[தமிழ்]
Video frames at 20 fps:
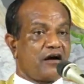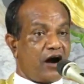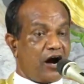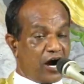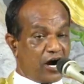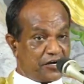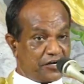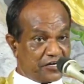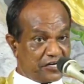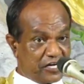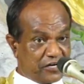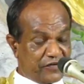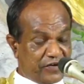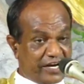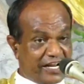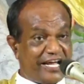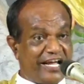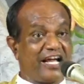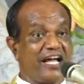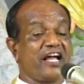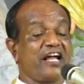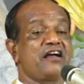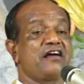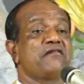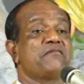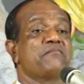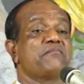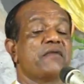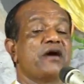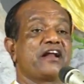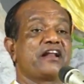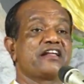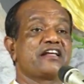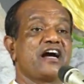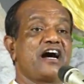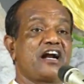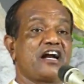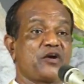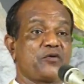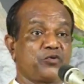ஆண்டவரே
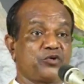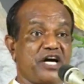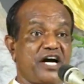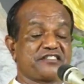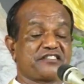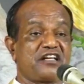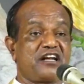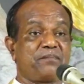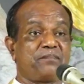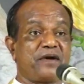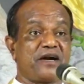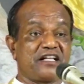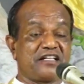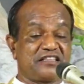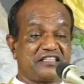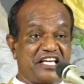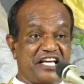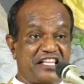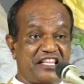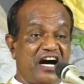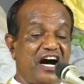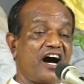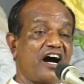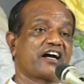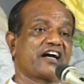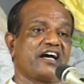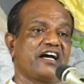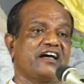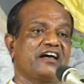மரியாதை உதாசனப்படுத்தியதாக